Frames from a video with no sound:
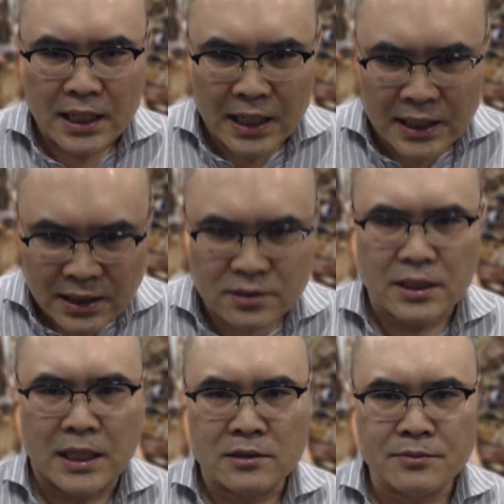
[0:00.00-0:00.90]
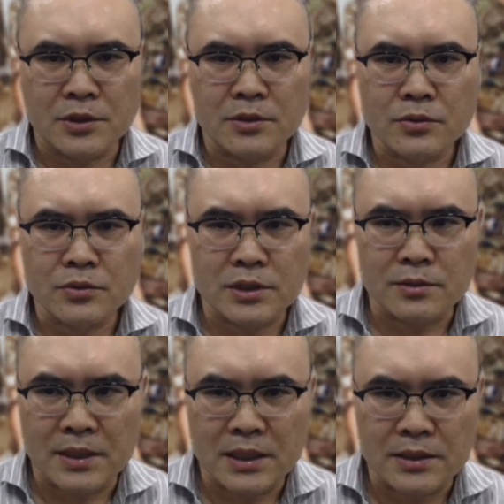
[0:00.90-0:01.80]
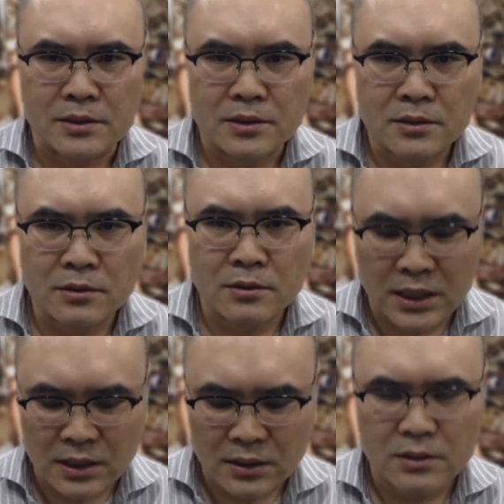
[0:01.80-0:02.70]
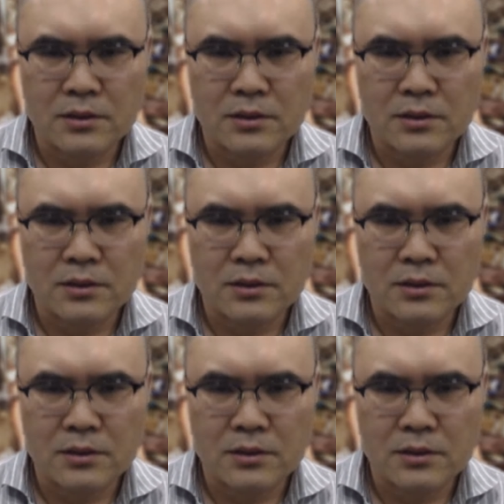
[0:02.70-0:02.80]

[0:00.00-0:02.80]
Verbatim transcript: 않았, 않으면 좋겠지만, 그러나